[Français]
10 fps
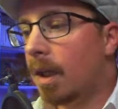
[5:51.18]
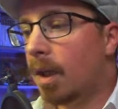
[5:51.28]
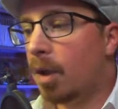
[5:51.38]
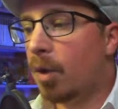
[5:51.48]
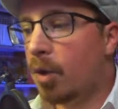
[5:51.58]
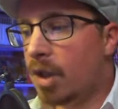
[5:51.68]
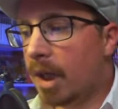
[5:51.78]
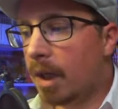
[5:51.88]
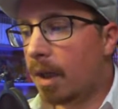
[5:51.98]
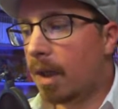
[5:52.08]

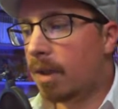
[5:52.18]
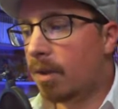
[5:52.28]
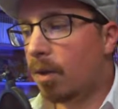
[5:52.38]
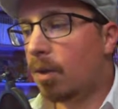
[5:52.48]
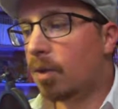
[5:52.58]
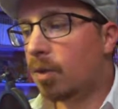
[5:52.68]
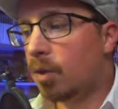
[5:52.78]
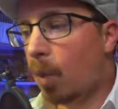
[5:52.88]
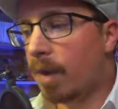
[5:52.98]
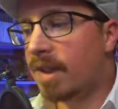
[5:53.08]
Runchang étant
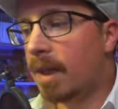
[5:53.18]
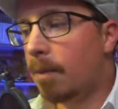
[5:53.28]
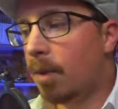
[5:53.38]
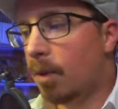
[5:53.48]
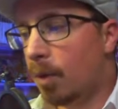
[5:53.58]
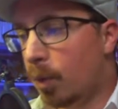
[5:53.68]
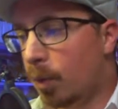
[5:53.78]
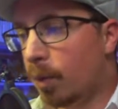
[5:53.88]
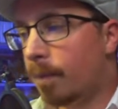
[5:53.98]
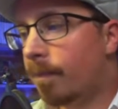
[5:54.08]
3ème
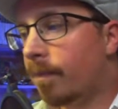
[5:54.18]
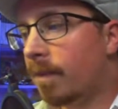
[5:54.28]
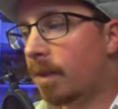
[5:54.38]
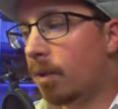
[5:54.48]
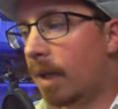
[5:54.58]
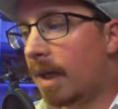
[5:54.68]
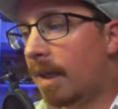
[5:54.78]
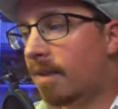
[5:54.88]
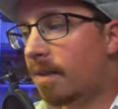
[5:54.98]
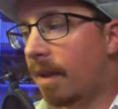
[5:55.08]
E2 de la
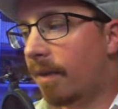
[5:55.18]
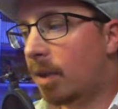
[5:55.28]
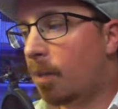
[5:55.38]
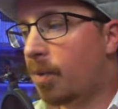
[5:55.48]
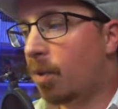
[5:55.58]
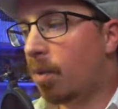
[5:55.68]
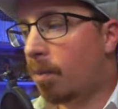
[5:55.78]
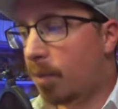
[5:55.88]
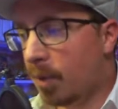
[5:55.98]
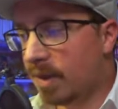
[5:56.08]
classe avec l'option
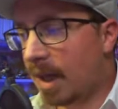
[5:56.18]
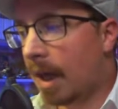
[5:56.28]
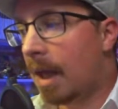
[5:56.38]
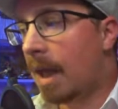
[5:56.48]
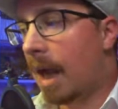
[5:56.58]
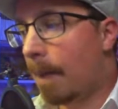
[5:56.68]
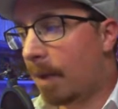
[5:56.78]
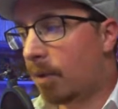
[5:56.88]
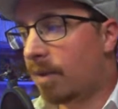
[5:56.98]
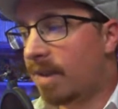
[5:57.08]
Beaux-Arts. À
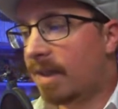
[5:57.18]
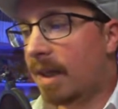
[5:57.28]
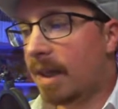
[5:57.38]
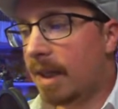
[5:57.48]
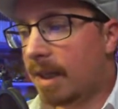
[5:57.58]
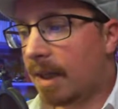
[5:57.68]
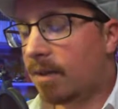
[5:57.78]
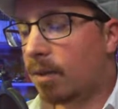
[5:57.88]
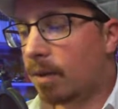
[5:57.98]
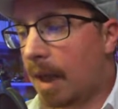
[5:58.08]
part le dessin et les
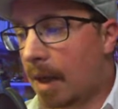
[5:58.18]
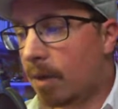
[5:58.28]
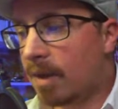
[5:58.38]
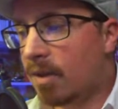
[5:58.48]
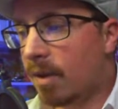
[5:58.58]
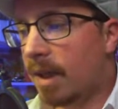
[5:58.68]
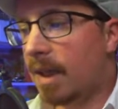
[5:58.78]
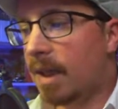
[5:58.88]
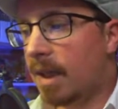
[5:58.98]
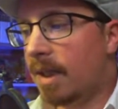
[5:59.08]
cartes à collectionner,
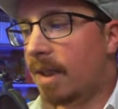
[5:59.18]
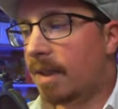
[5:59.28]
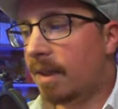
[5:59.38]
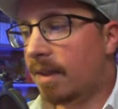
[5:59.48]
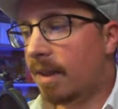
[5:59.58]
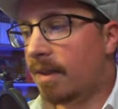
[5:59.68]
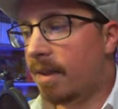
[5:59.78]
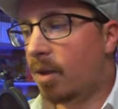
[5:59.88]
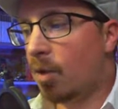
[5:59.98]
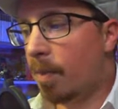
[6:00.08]
il n'est
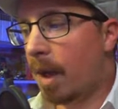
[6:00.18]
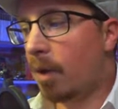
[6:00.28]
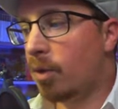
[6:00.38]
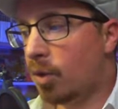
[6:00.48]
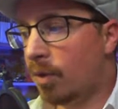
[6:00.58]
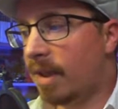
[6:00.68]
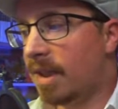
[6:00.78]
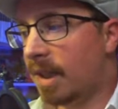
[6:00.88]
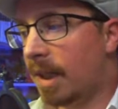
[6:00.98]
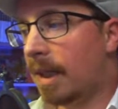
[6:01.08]
intéressé que par une chose,
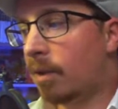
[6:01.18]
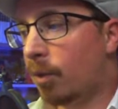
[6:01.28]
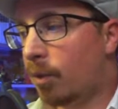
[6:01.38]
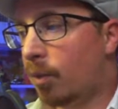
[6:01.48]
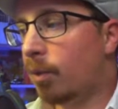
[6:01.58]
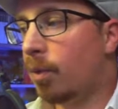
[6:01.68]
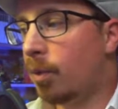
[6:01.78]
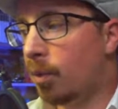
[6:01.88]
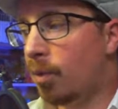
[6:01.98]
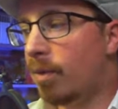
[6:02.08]
attirer l'attention de
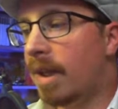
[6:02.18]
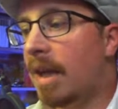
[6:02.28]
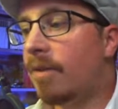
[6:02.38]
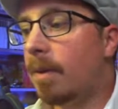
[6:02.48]
Yun, une élève